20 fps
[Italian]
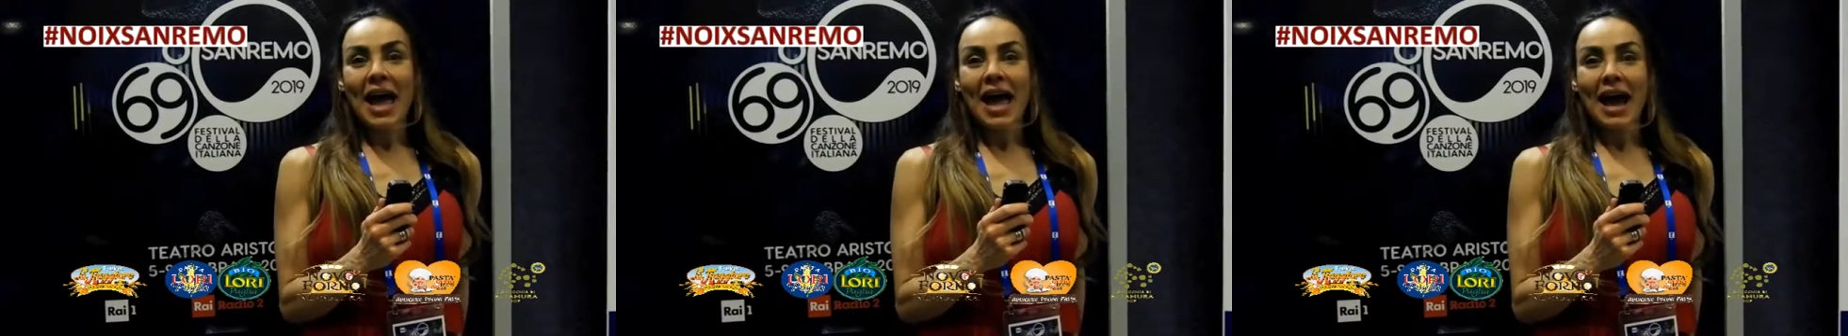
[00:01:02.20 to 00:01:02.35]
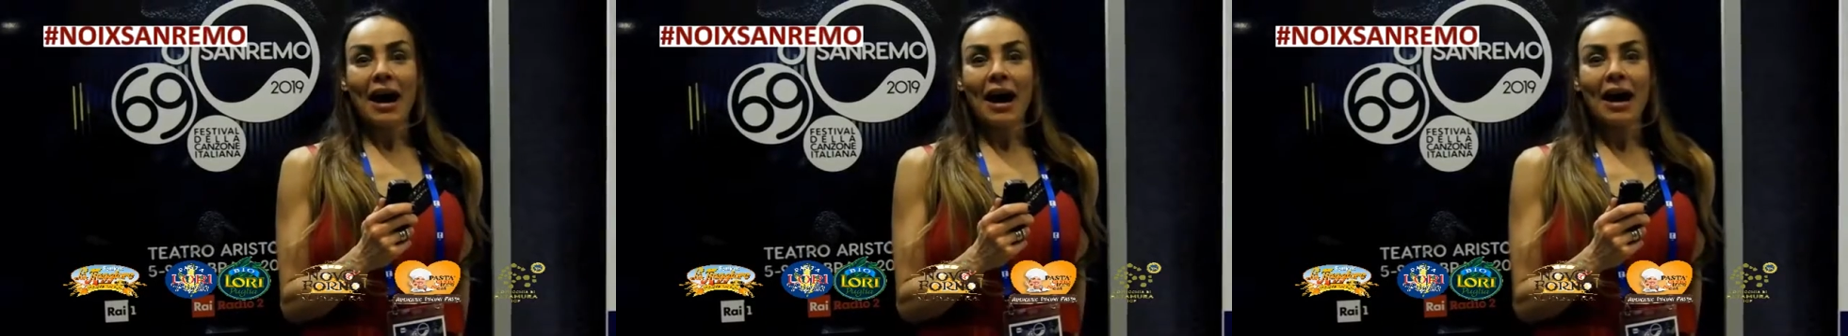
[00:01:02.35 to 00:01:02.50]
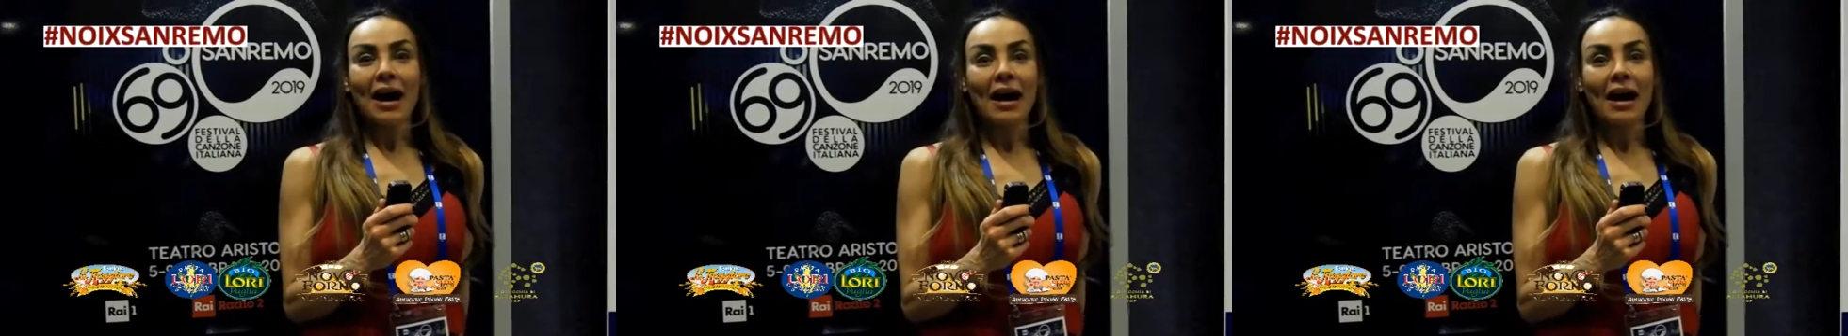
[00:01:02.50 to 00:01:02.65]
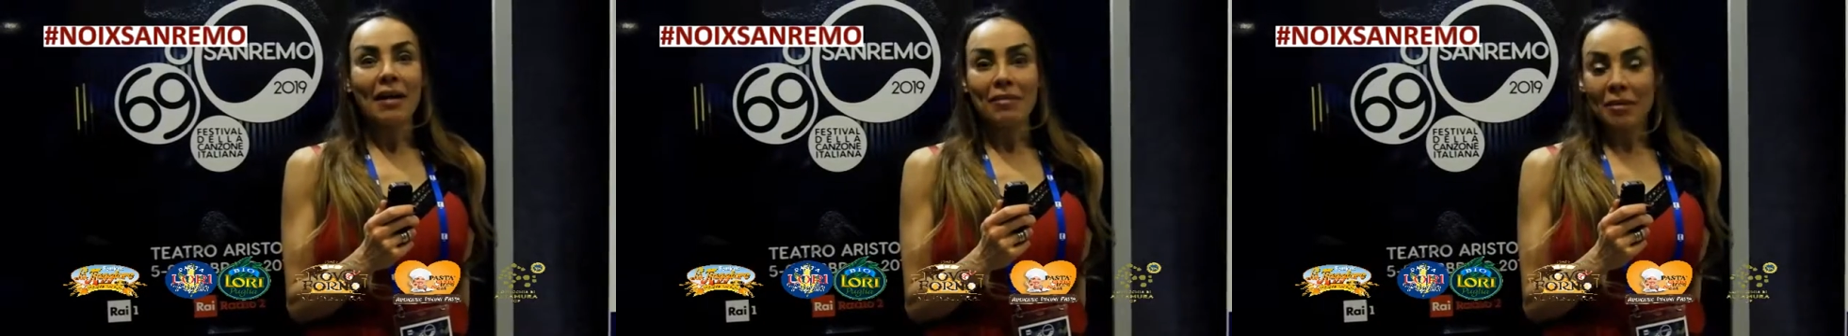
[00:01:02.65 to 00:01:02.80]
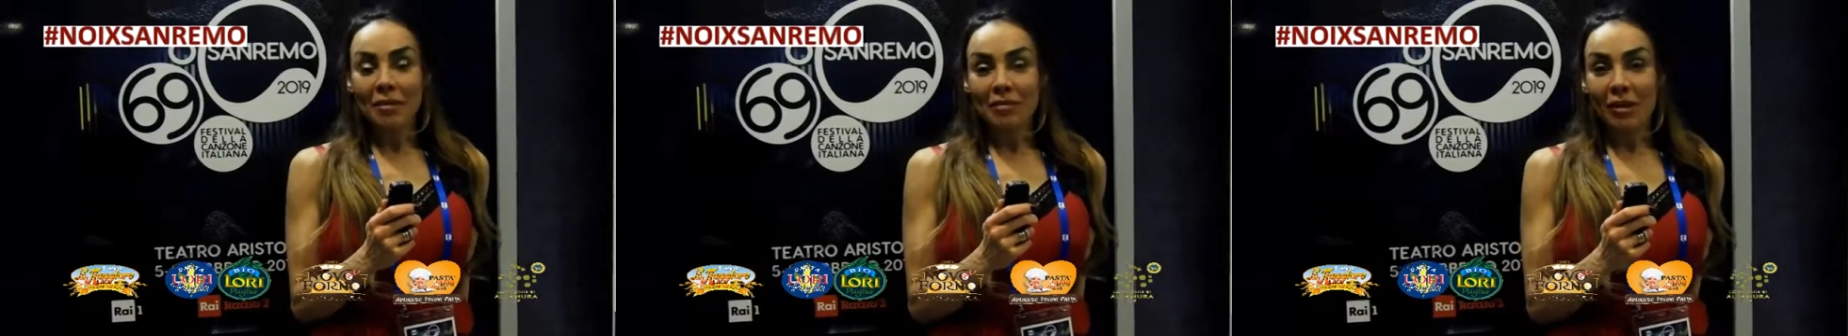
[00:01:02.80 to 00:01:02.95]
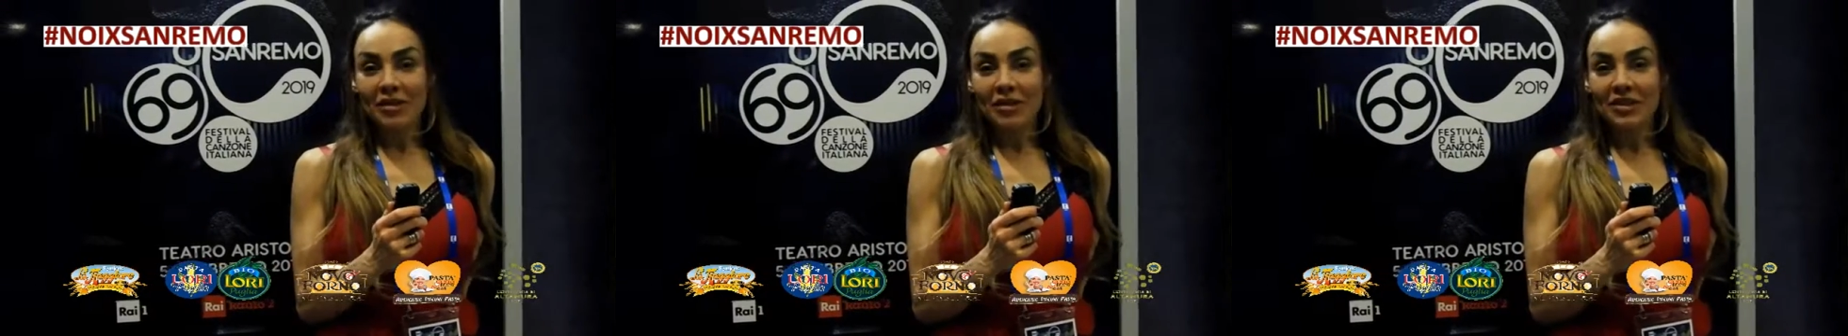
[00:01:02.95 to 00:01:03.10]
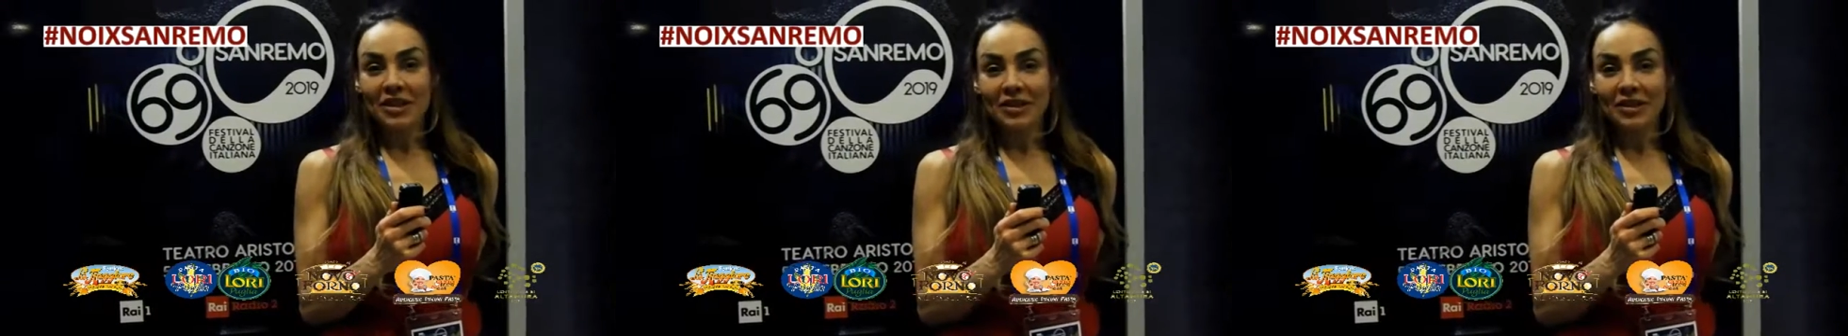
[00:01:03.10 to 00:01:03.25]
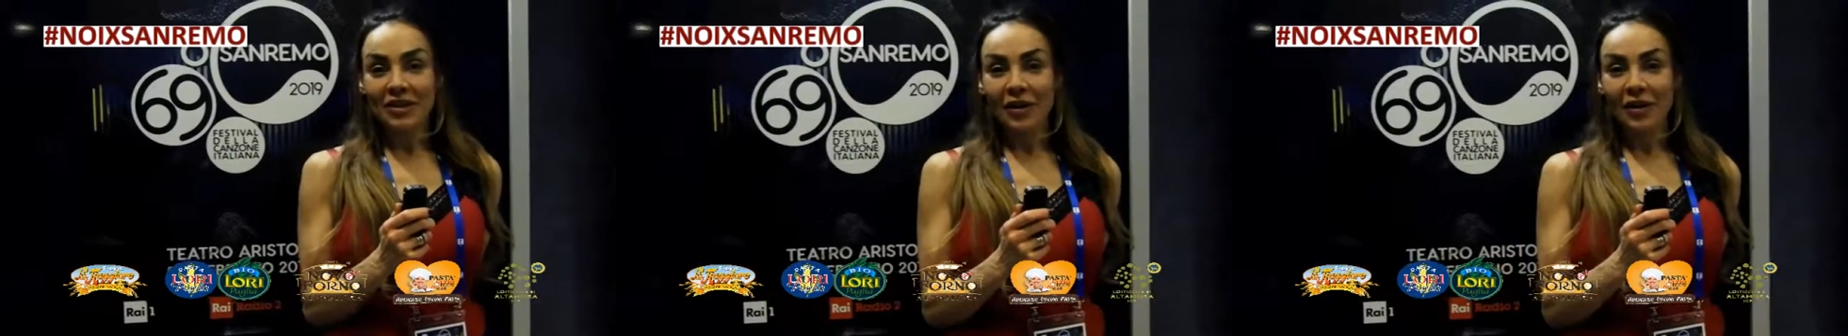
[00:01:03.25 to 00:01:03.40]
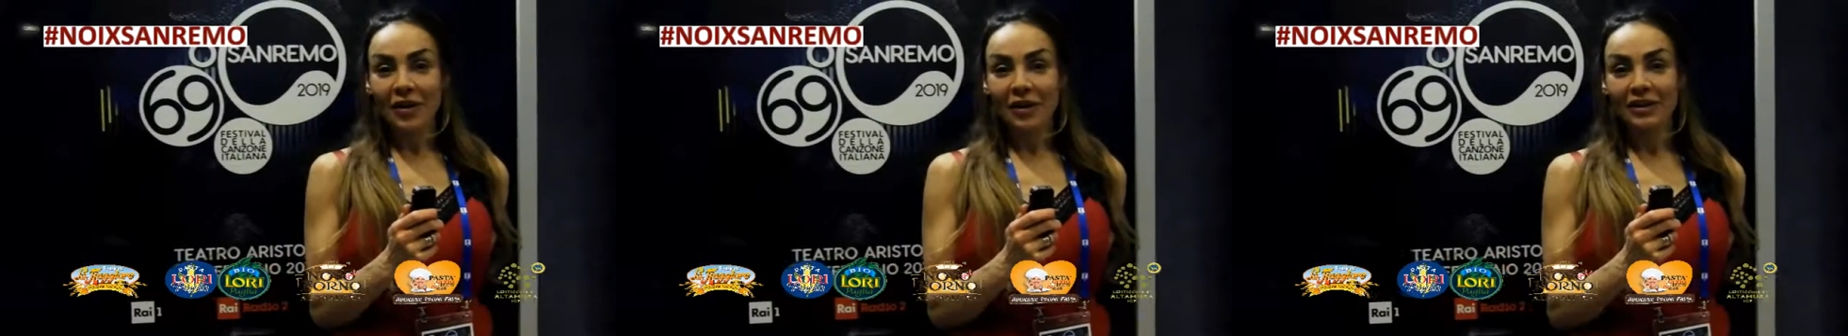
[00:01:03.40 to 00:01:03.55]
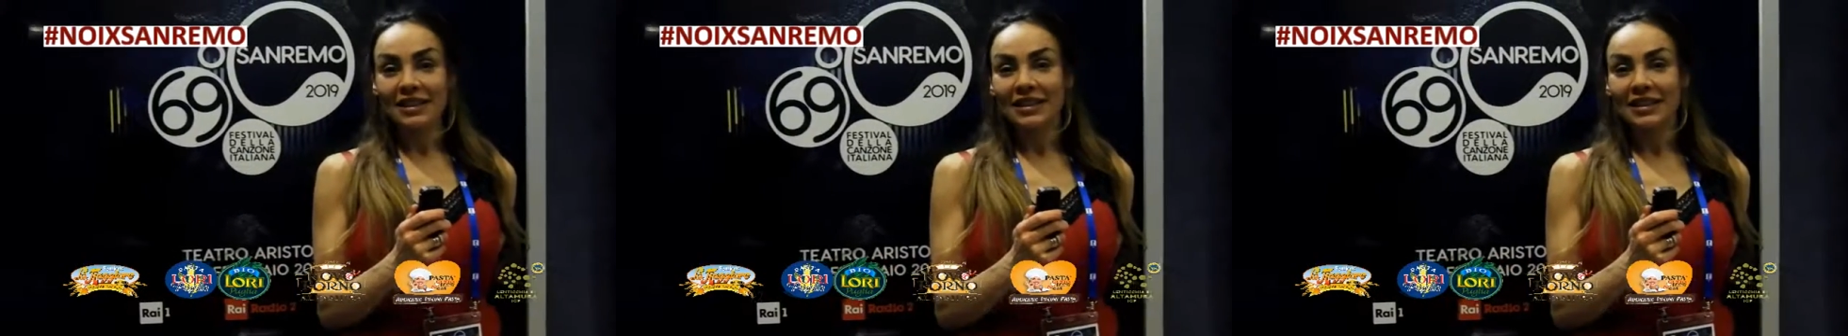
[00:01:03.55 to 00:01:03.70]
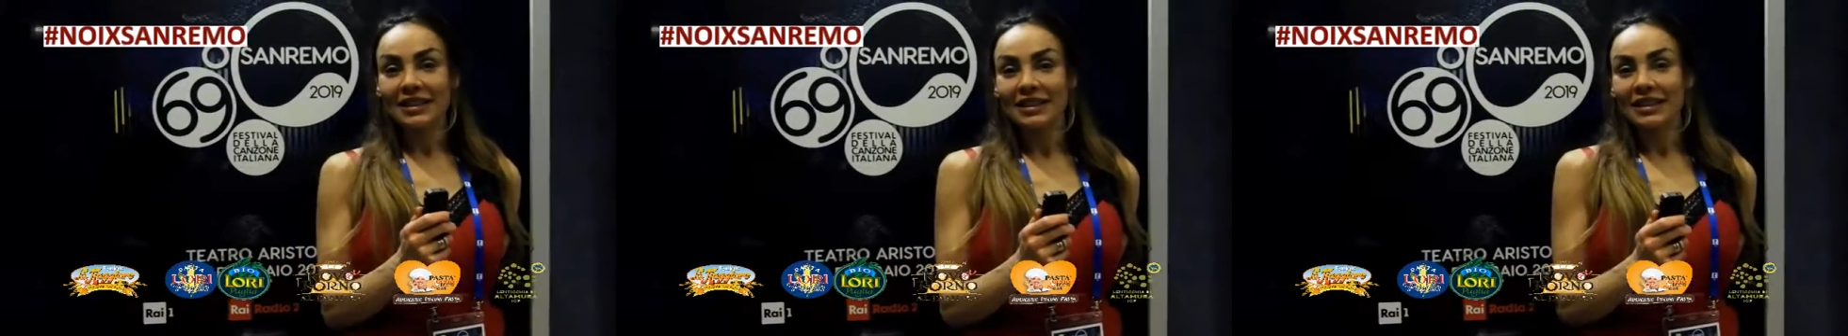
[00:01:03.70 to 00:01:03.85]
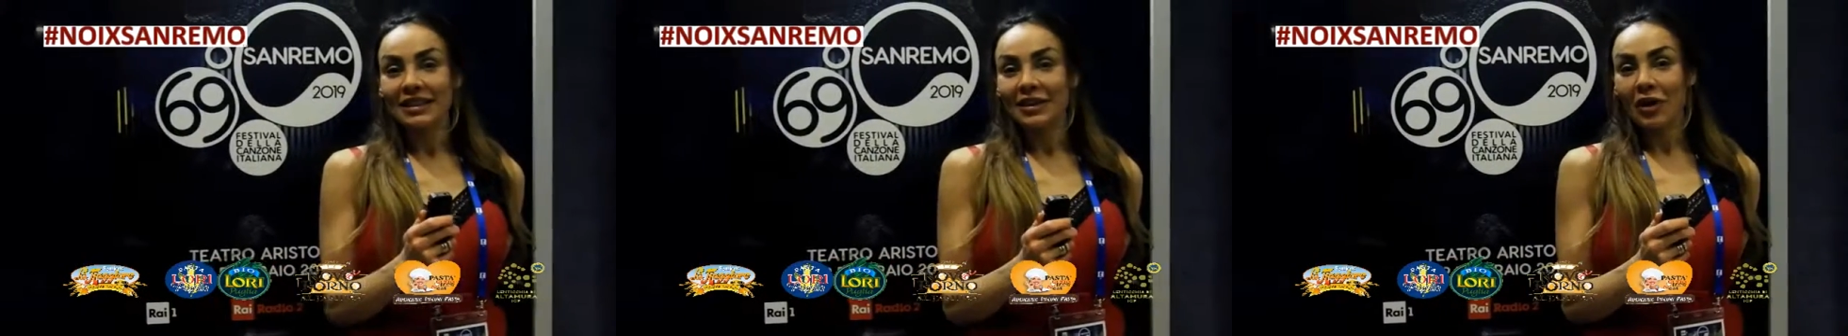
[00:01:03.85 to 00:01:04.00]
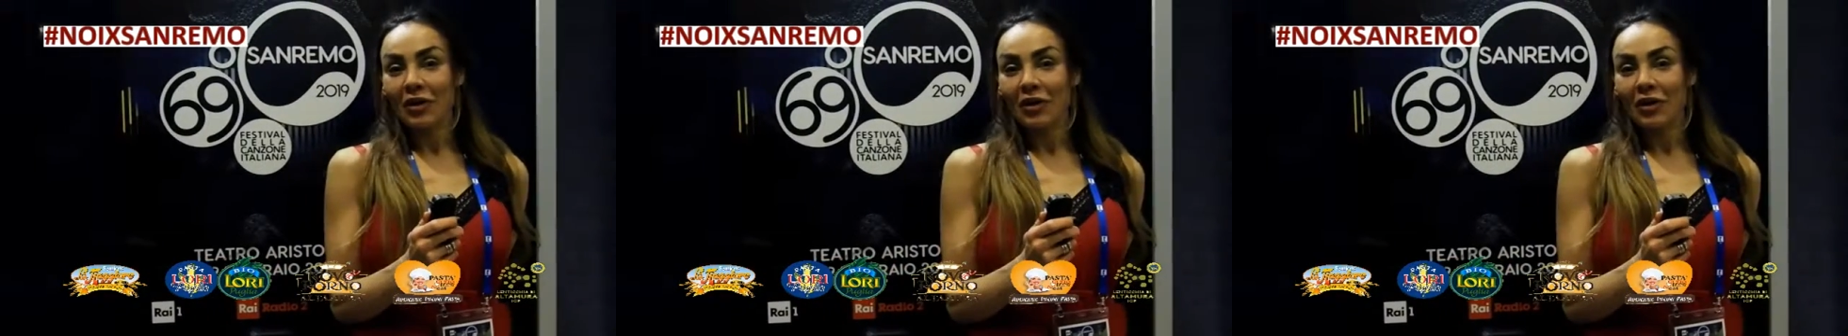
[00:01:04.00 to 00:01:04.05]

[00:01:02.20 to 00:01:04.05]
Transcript: E a proposito di, di,